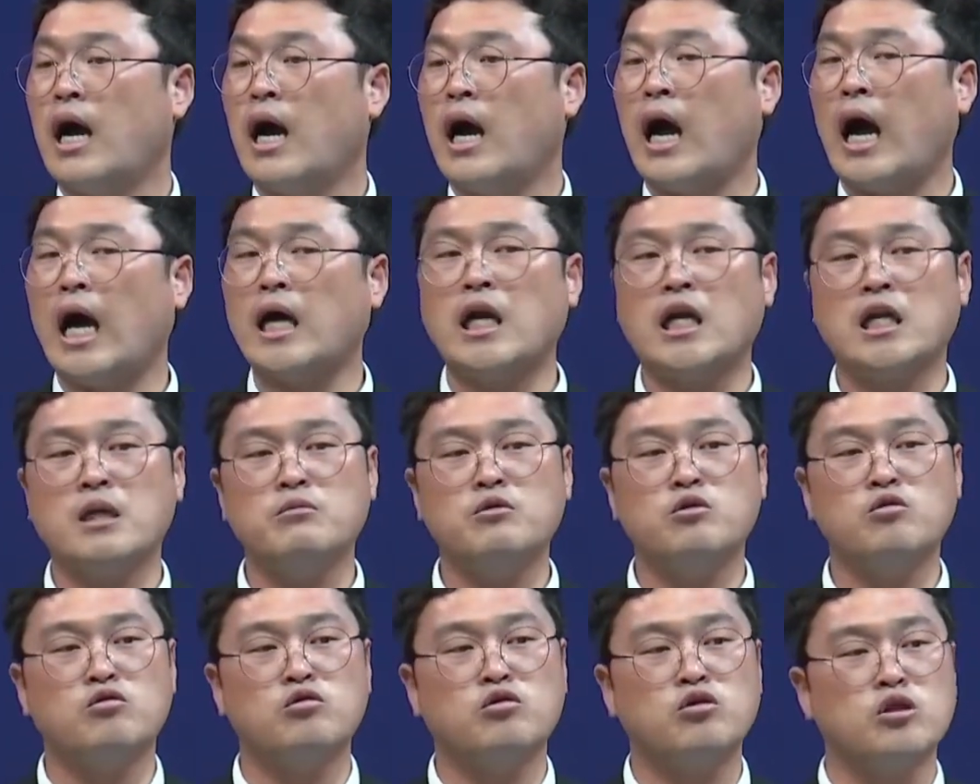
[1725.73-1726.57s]

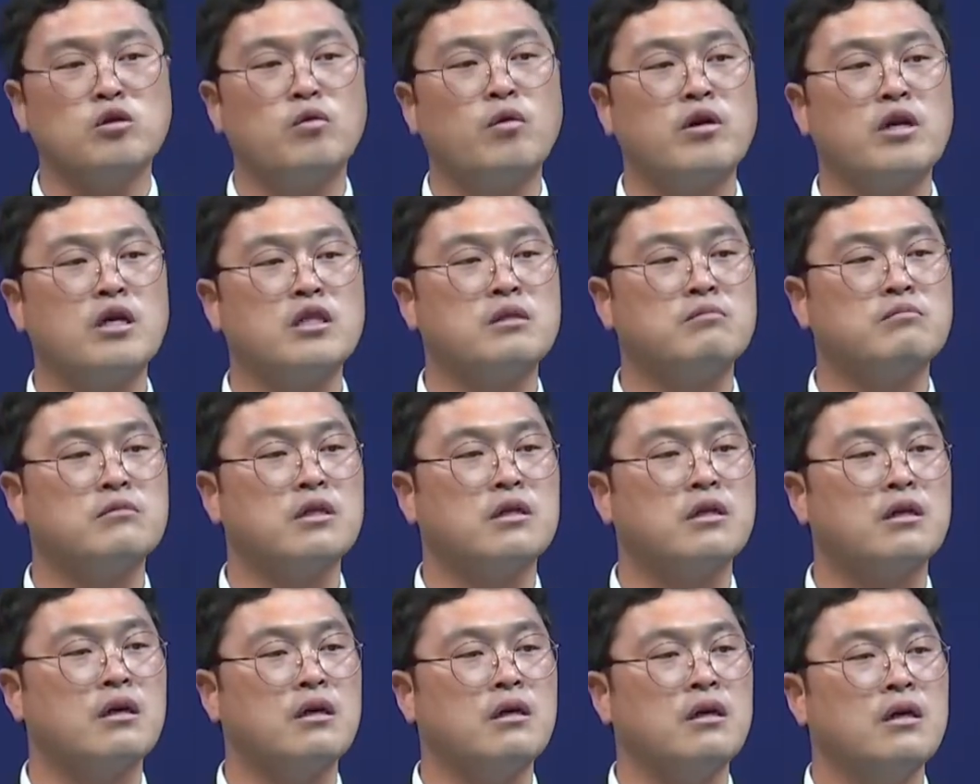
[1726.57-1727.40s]
하나님은 누구를
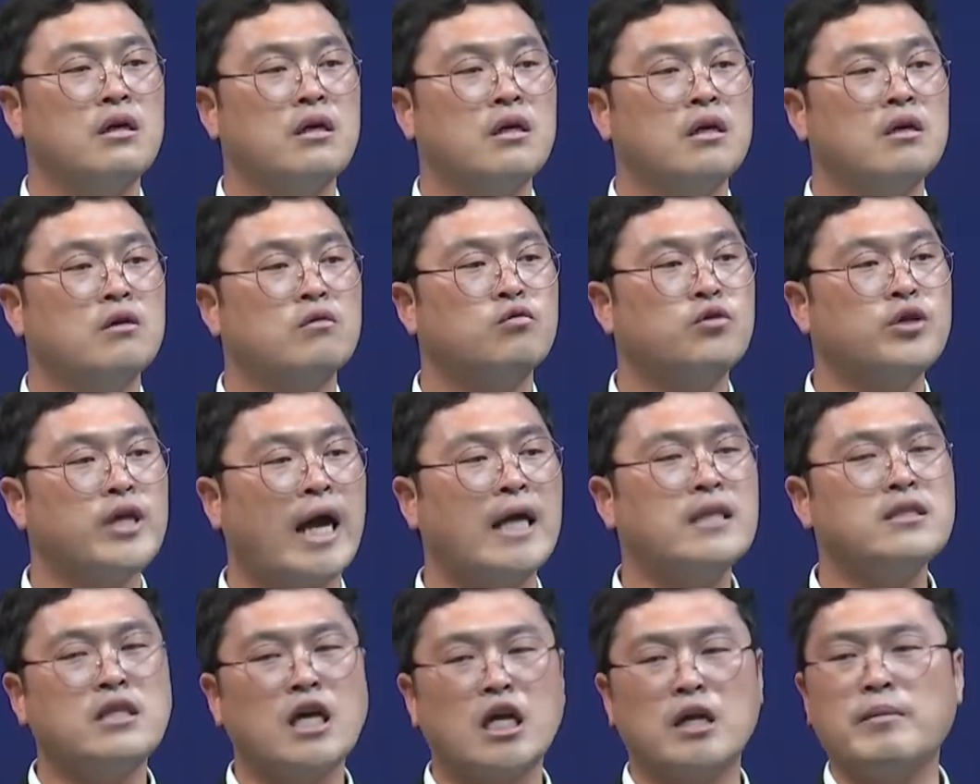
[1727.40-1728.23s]
원하십니까? 우리
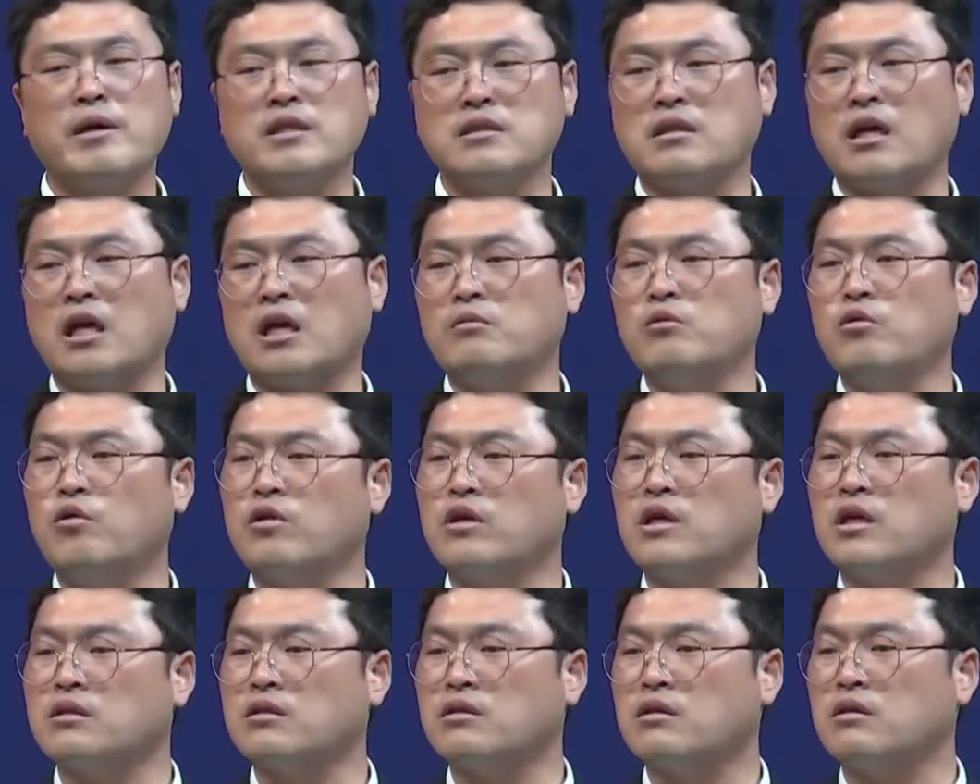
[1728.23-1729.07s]
한 사람 한 사람을
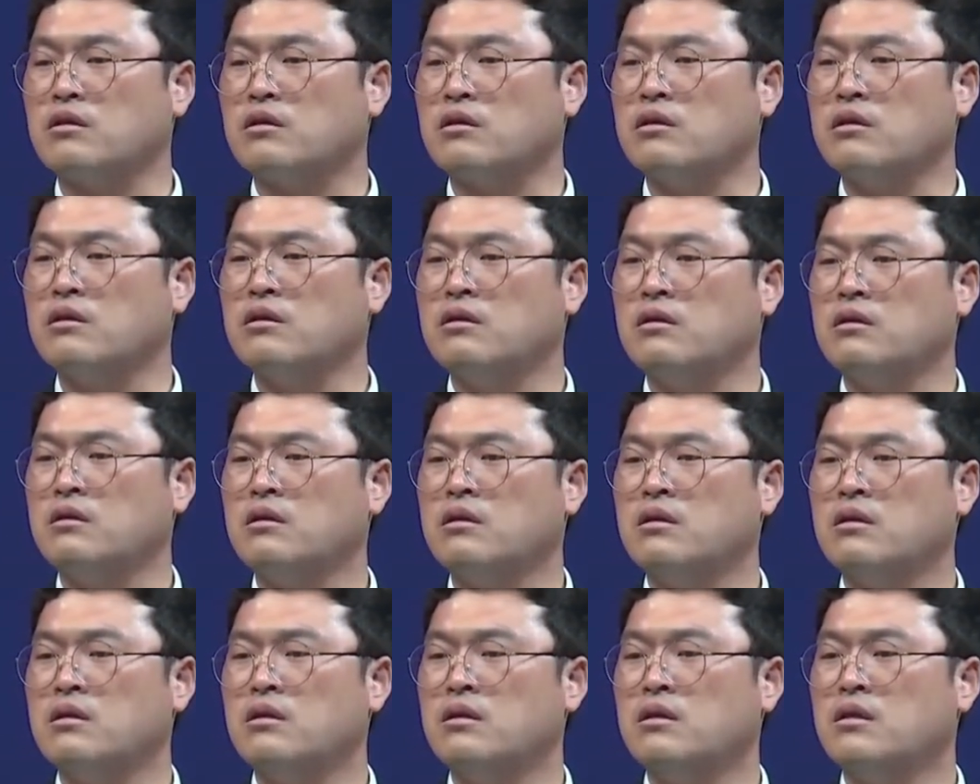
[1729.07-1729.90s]
원하세요.
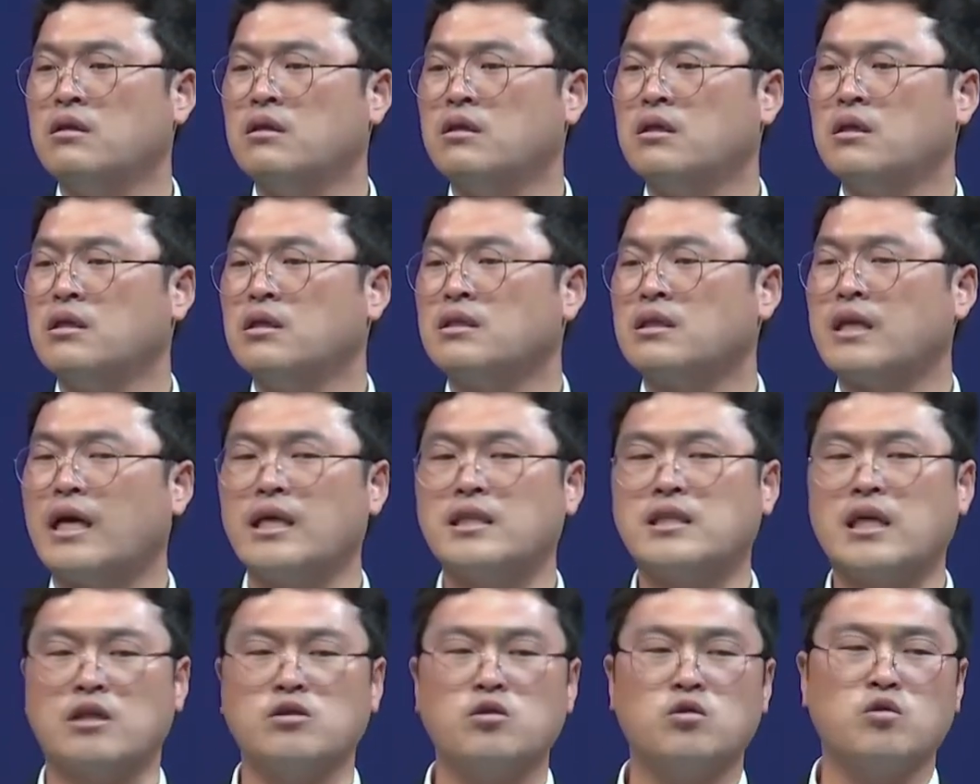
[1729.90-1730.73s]
나의
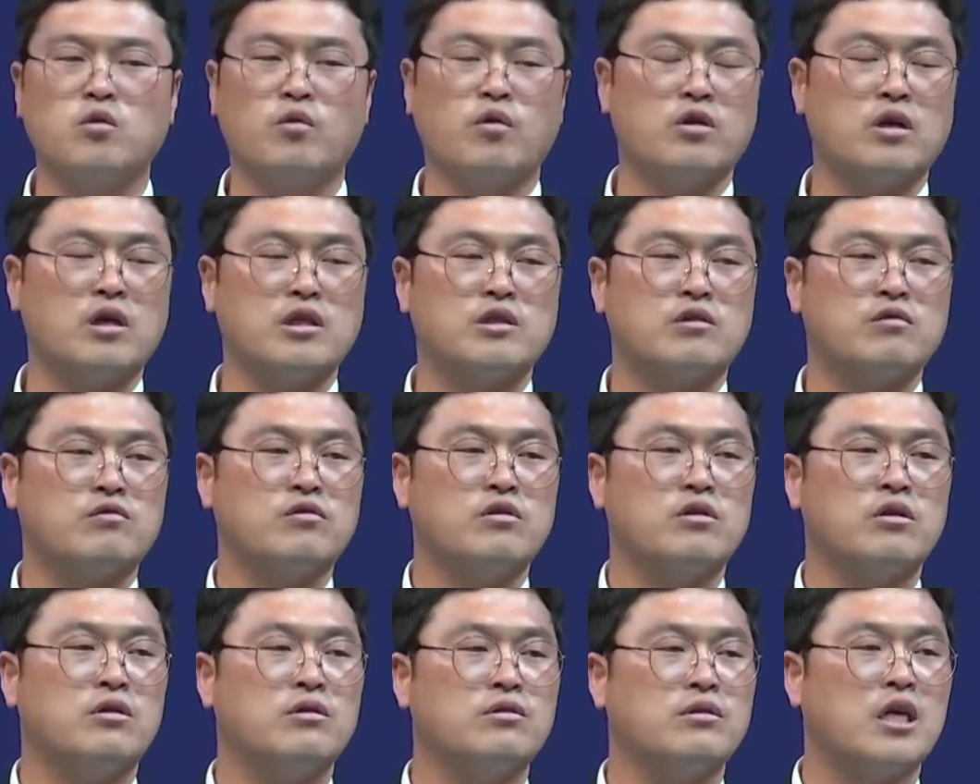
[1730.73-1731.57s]
자녀도
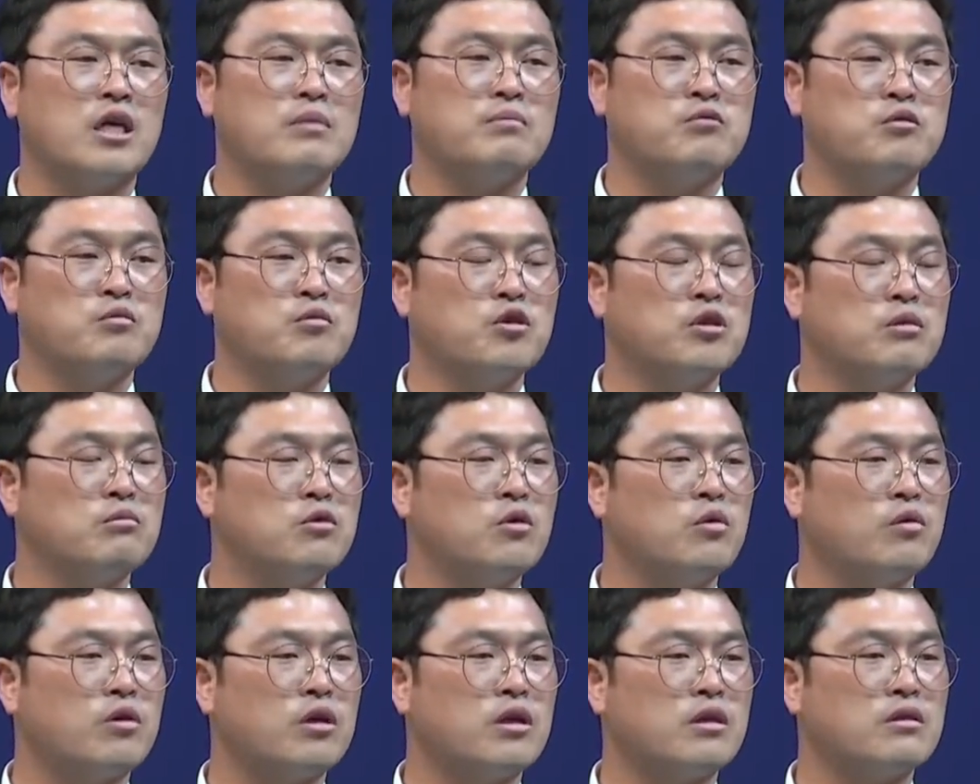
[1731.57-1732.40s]
원하시고요. 나의
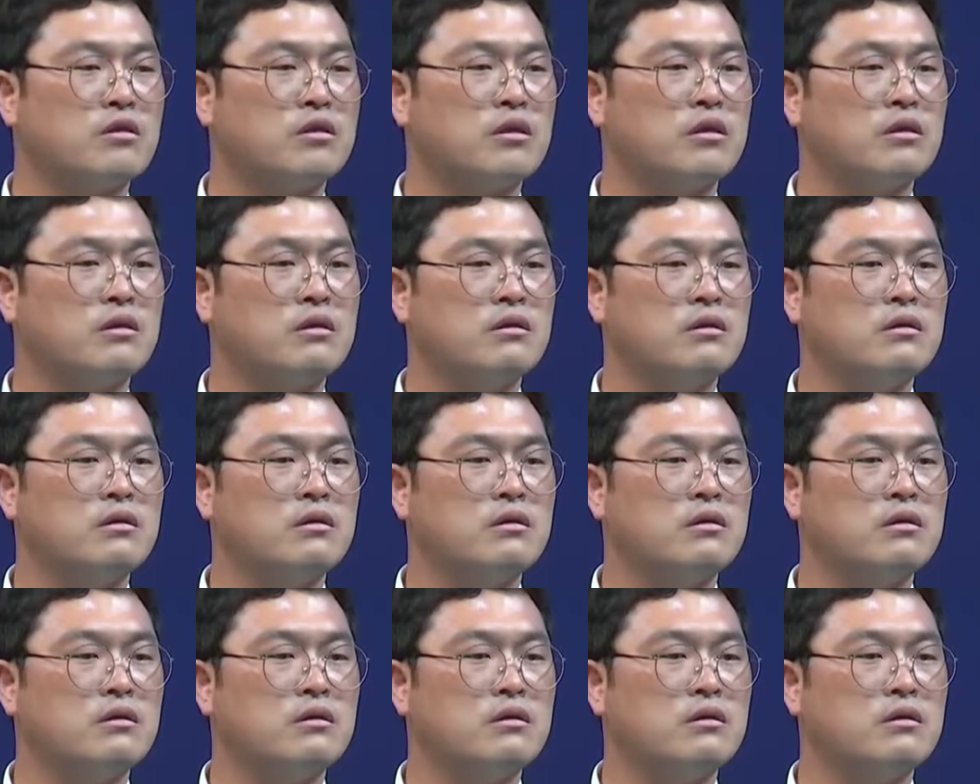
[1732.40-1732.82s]
부모님도 원하세요.